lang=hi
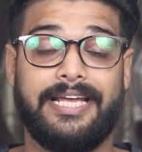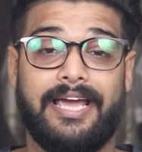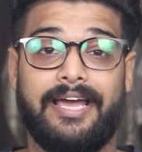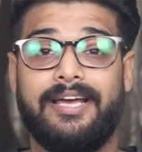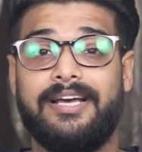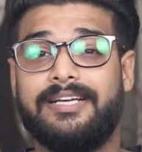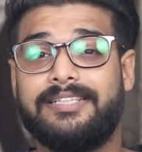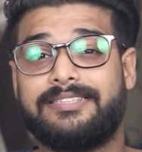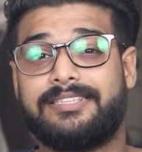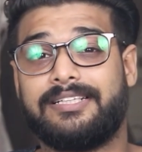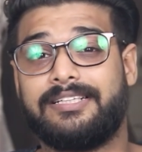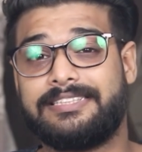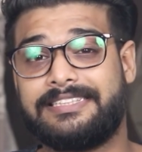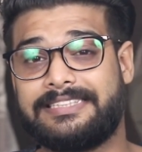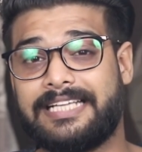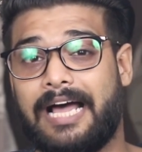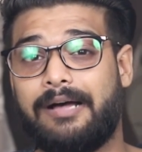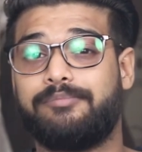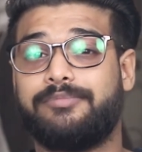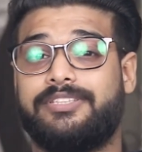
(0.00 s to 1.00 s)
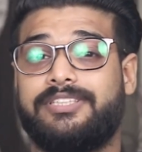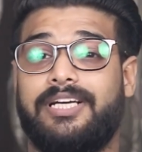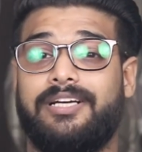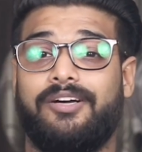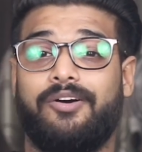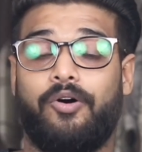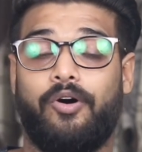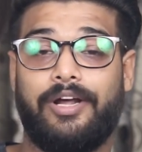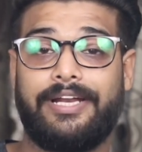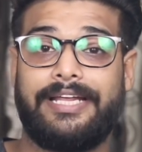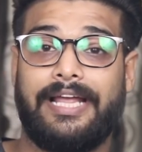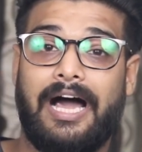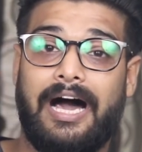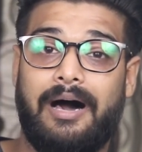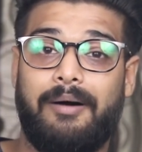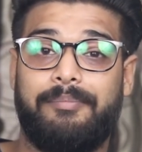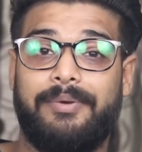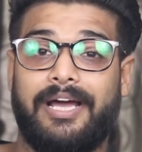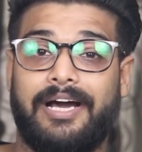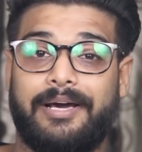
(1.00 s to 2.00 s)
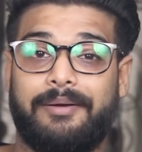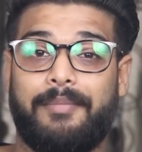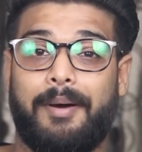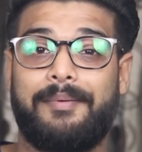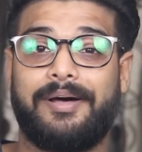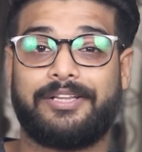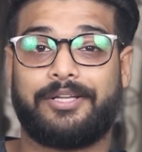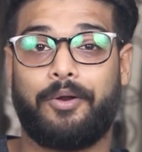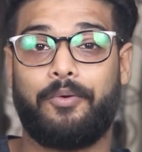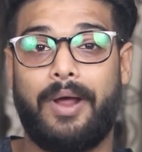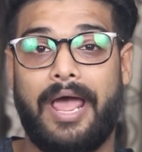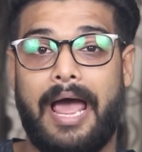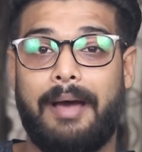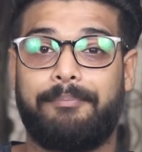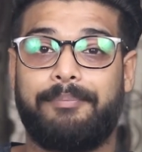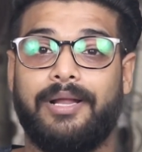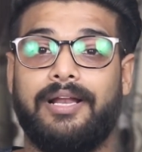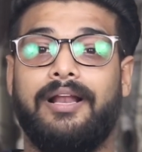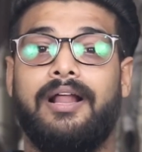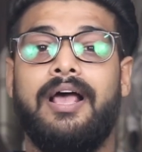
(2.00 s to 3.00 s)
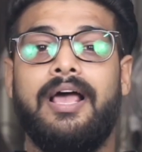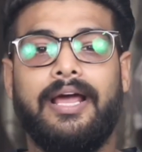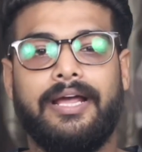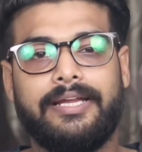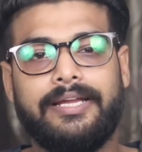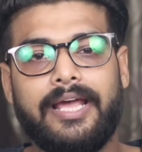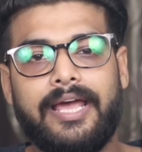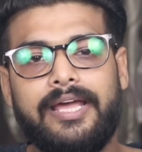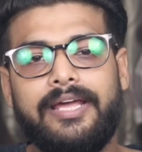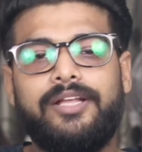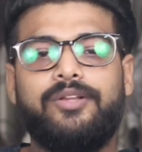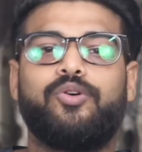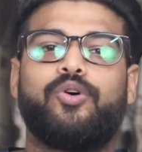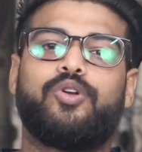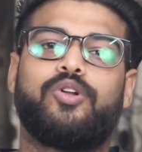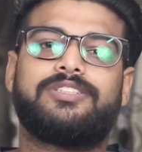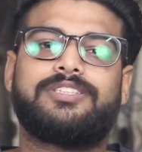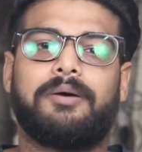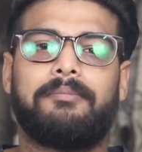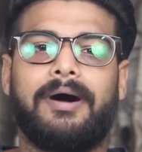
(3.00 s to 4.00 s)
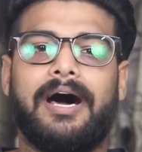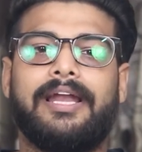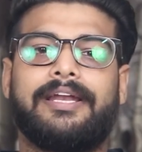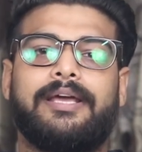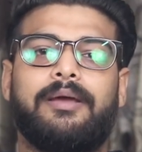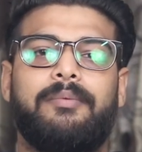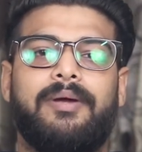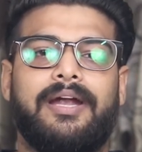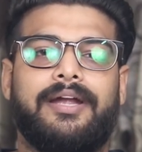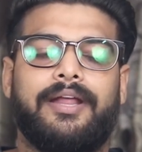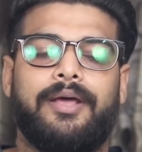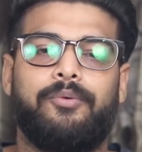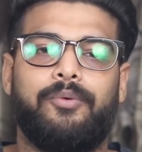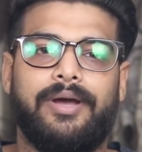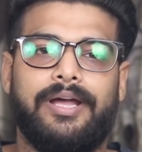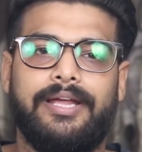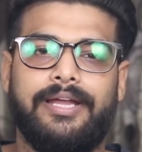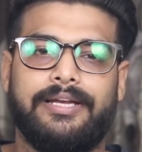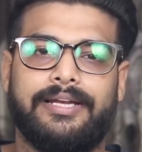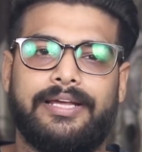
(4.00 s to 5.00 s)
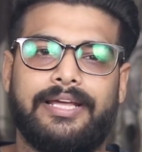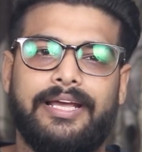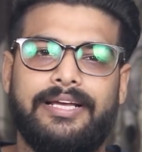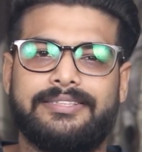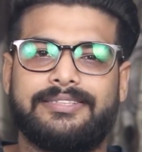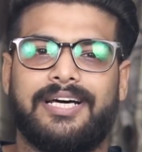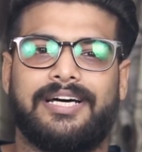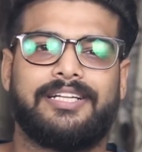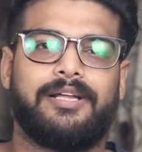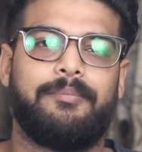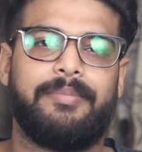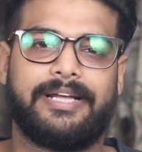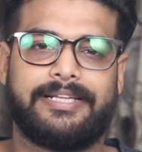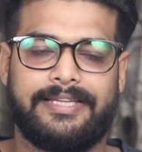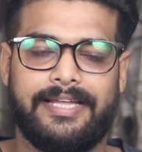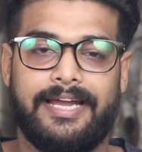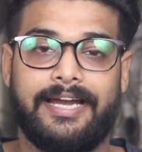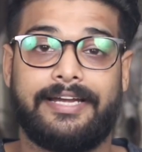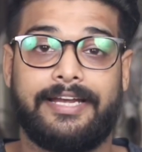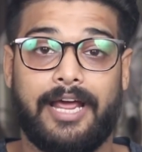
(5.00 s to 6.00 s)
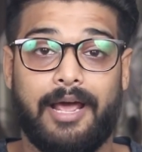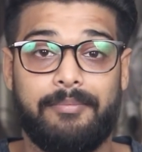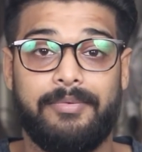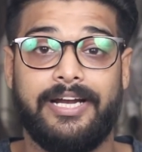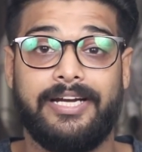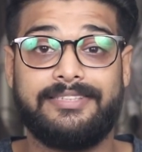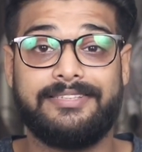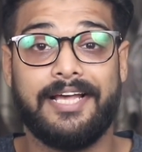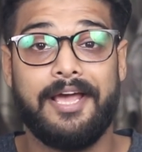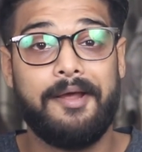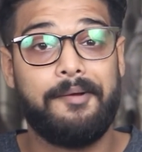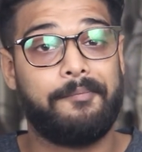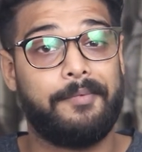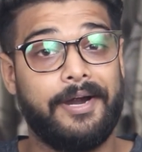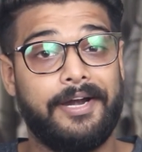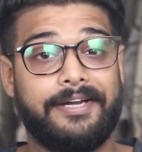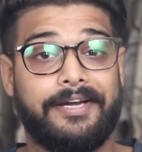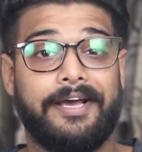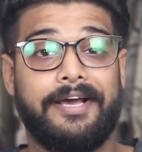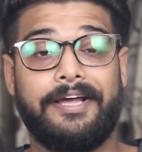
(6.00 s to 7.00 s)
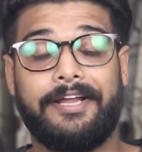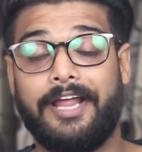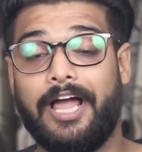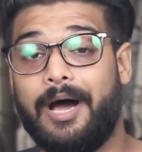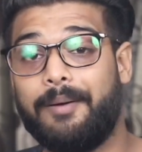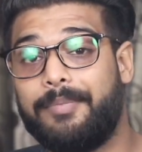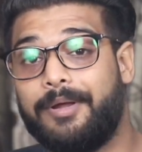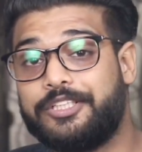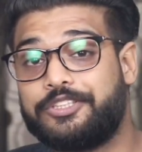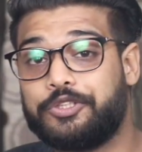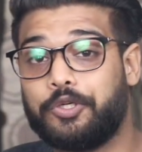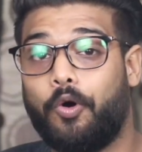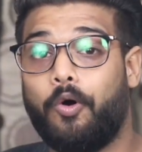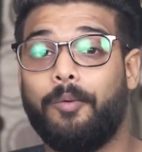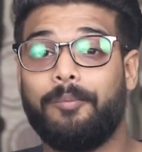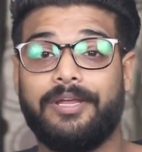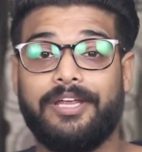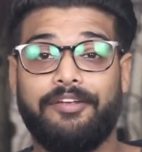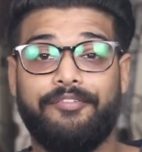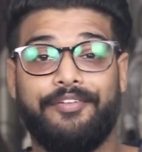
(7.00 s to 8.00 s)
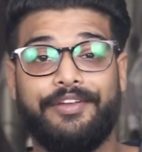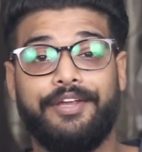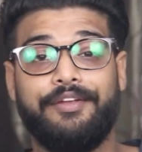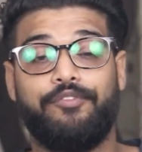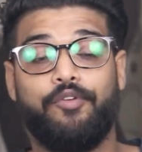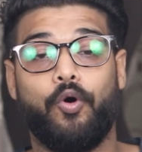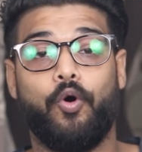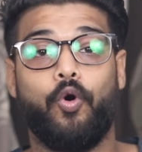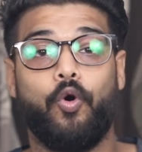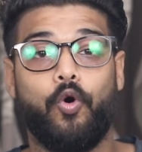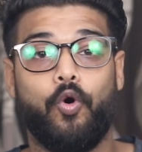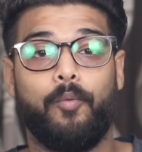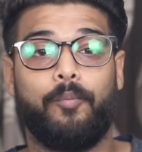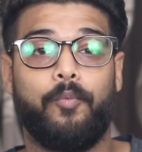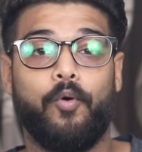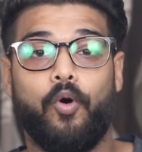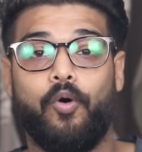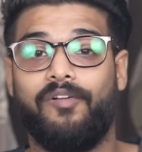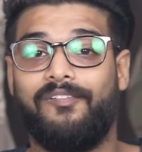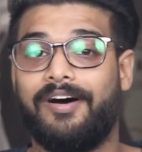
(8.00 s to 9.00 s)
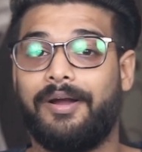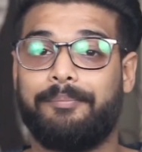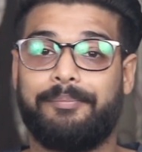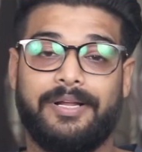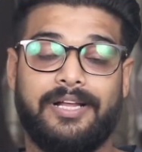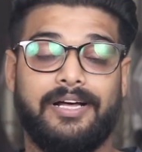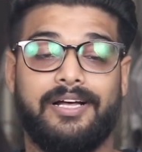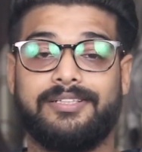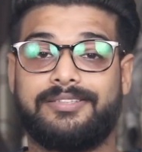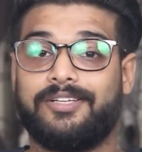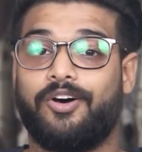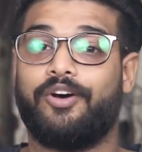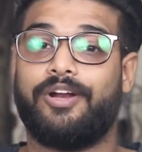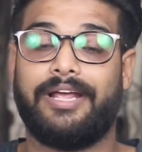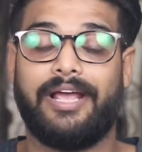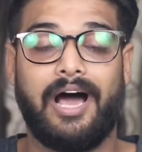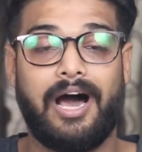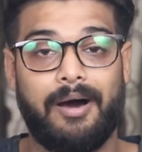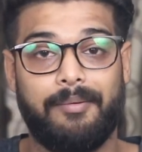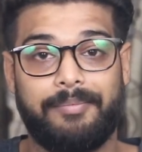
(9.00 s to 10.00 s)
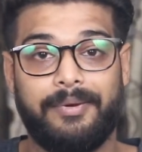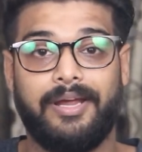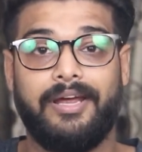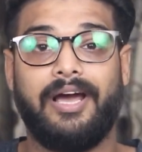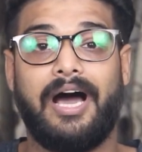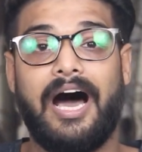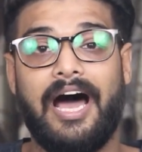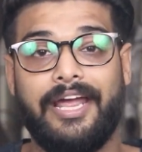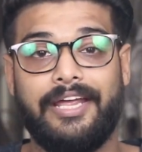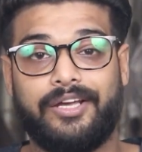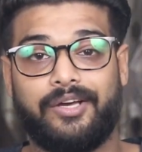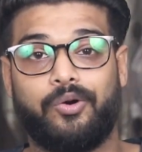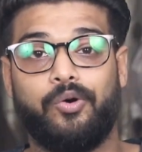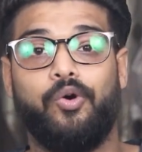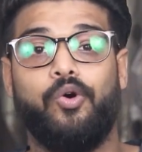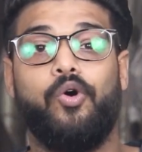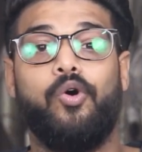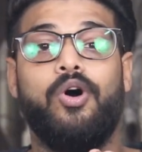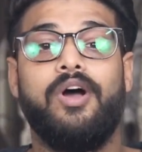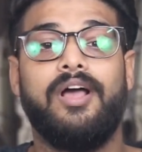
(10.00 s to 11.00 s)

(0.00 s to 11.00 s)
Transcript: सी है सिर्फ सैमसंग और यहाँ पे अगर मैं बात करूं एप्पल ये ही दोनों संभाल के बैठे हुए हैं इनके ही ज्यादा बिकते हैं टैबलेट्स बट यहाँ पे शोमी वीवो ओप्पो वन प्लस और यहाँ पे आईकू